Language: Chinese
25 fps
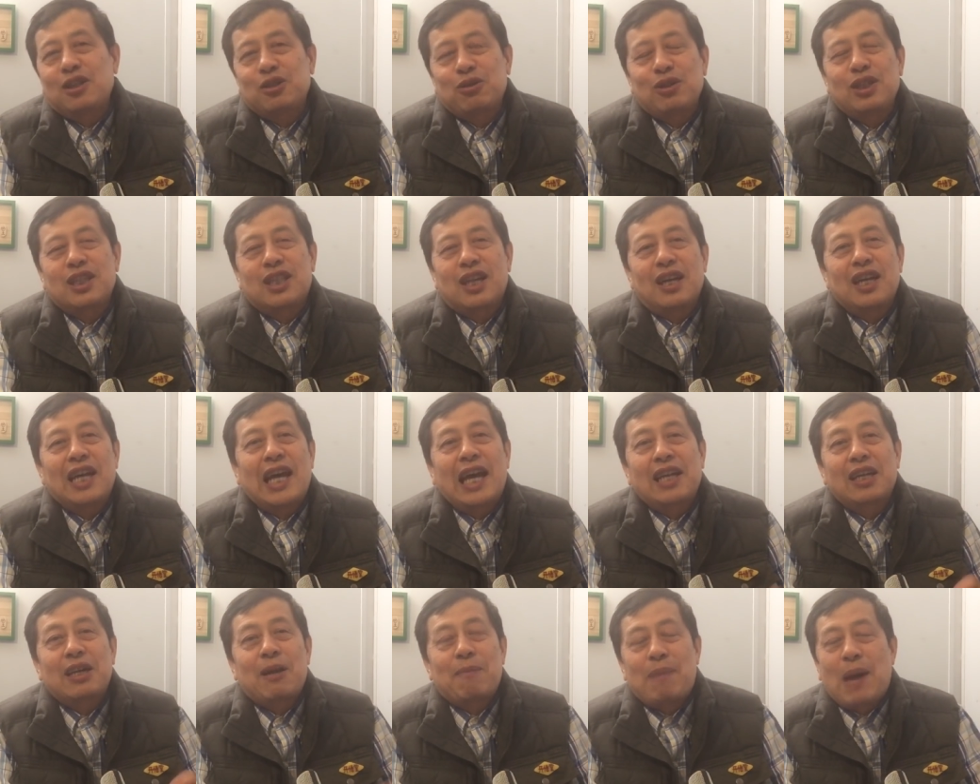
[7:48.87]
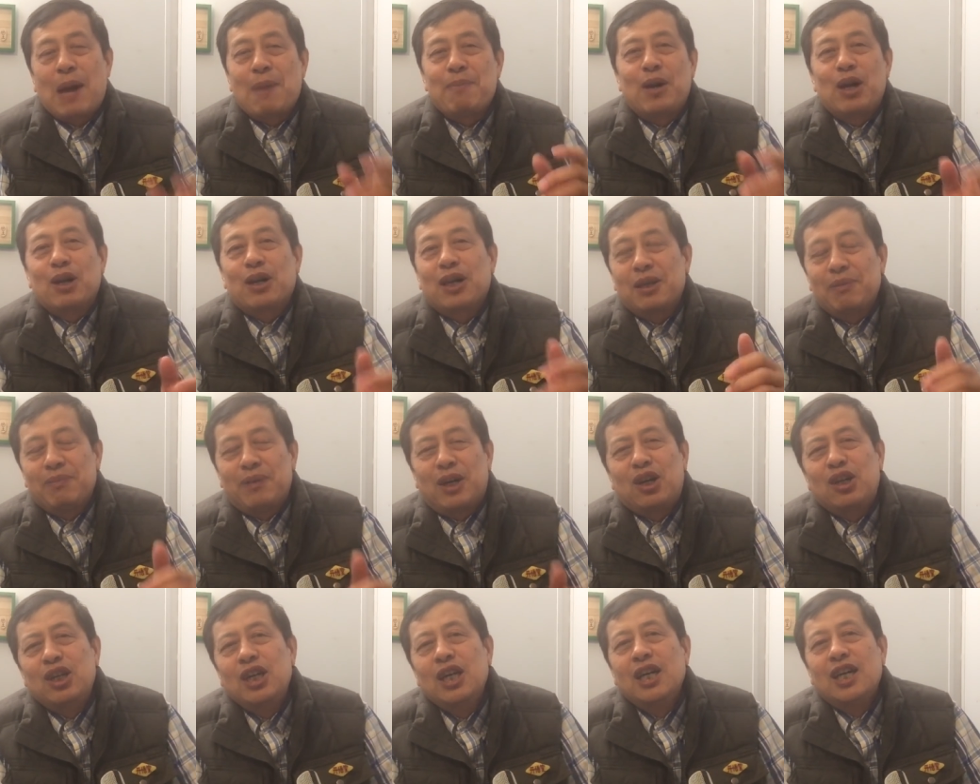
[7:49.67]
所以他来了一个白猫黑
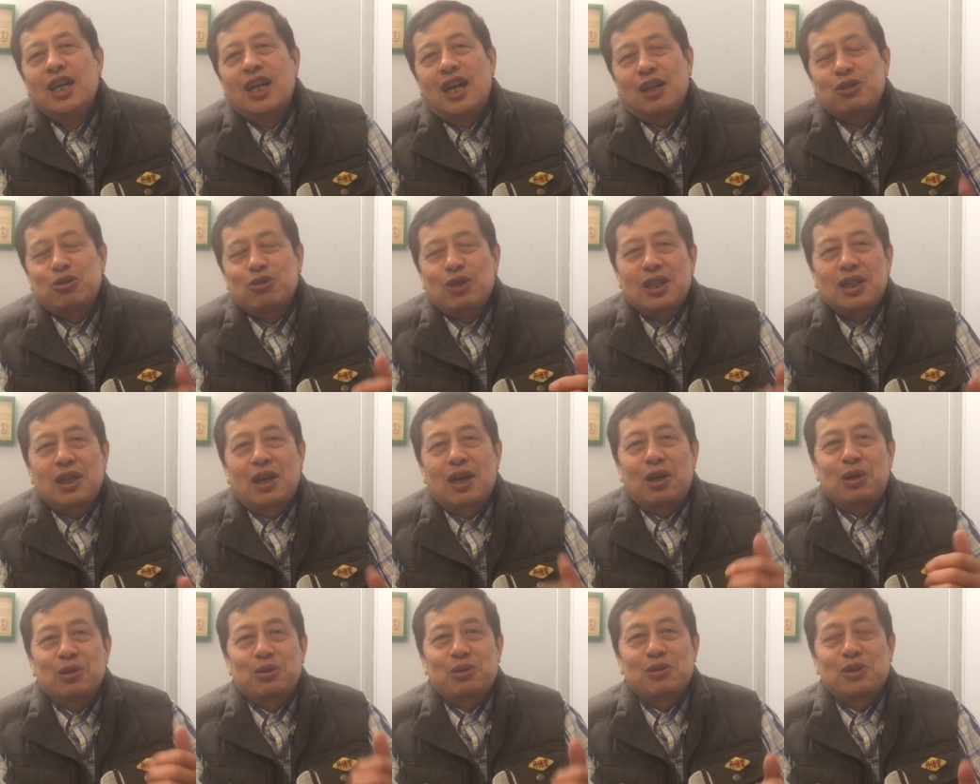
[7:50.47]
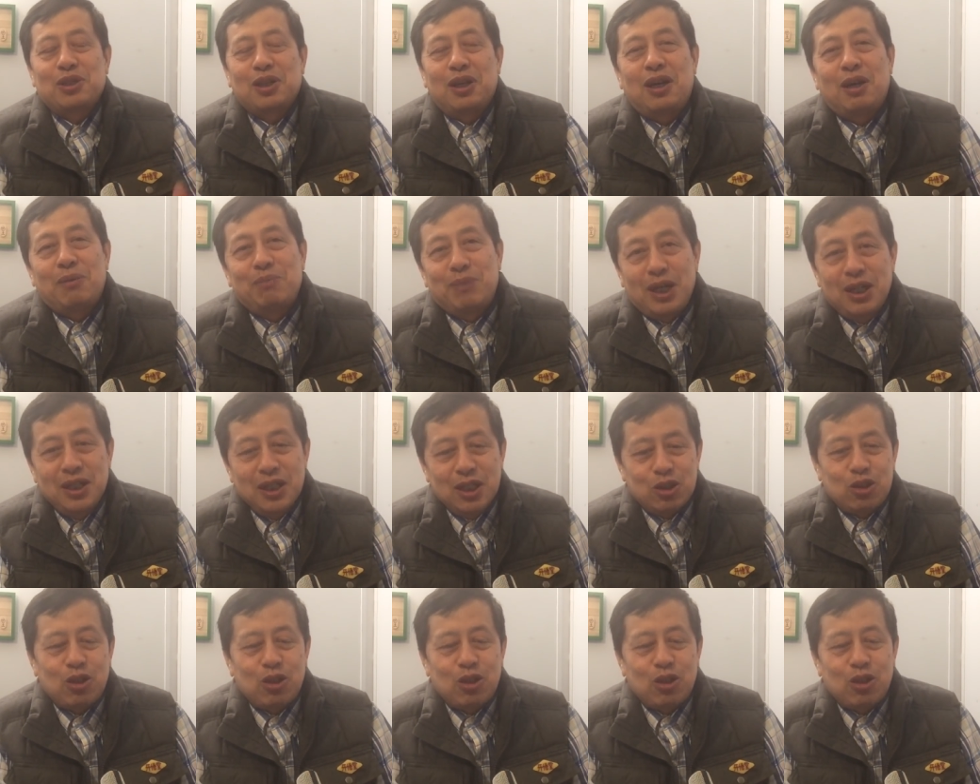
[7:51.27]
猫啊，抓到老鼠就好猫。